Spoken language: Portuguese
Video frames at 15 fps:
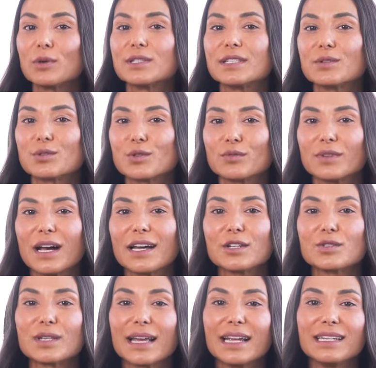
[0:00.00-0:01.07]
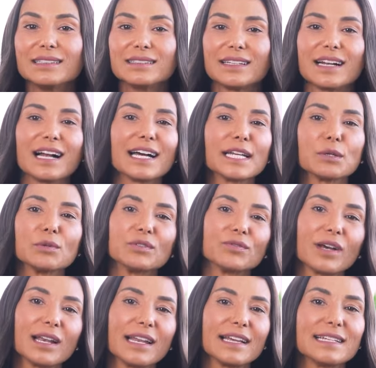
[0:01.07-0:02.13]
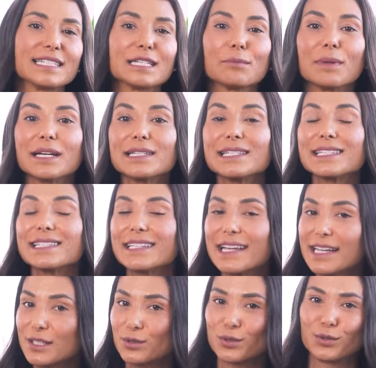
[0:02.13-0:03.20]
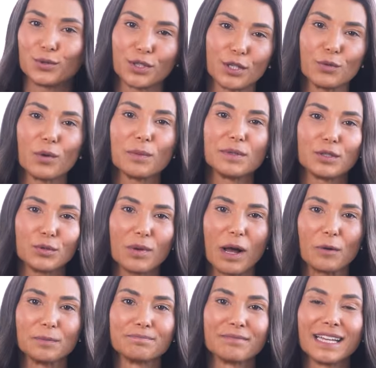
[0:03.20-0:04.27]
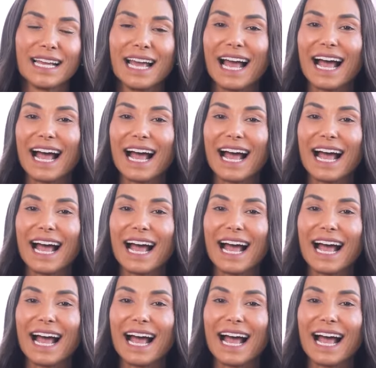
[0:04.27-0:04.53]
pois seus ovários entraram em falência mais cedo do que o habitual.